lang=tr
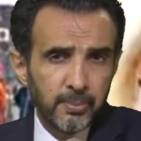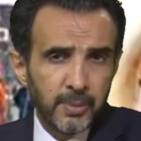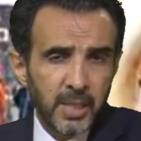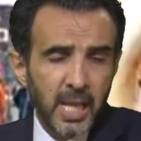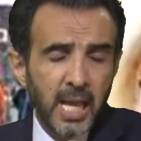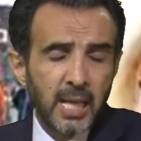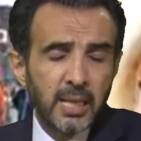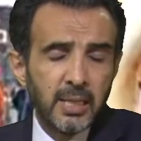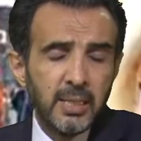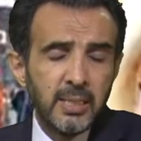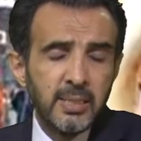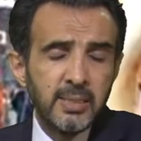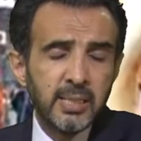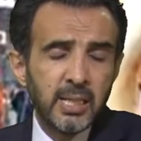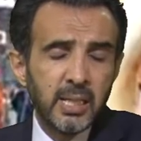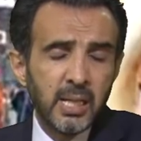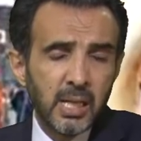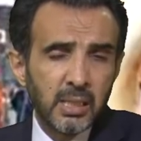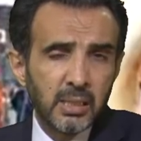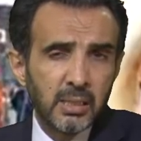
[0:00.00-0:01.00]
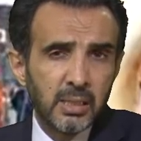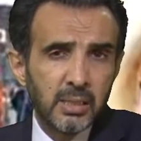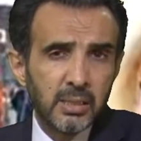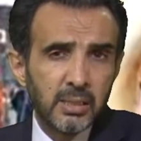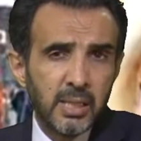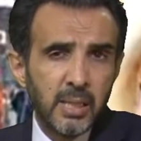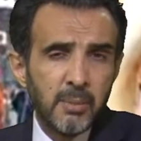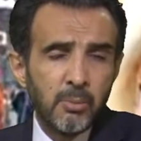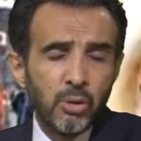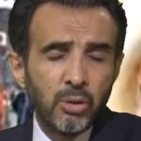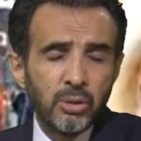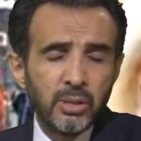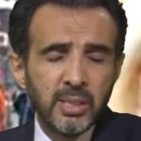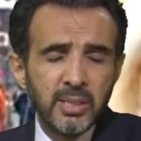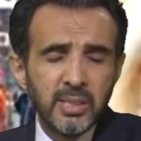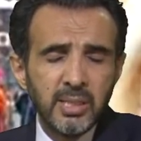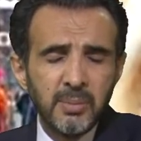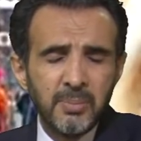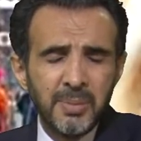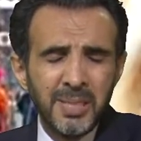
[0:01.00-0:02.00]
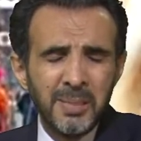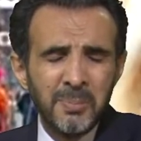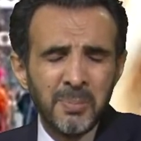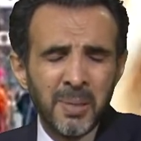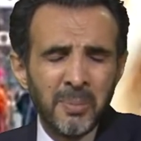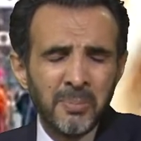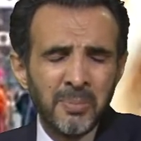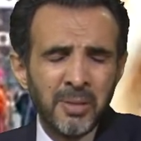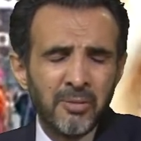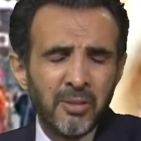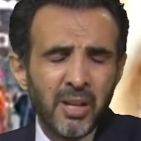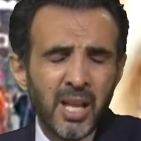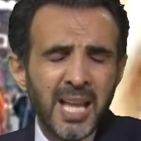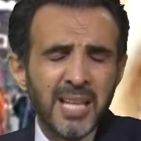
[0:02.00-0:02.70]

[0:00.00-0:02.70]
Yani insan hakları, demokrasi bilmem ne falan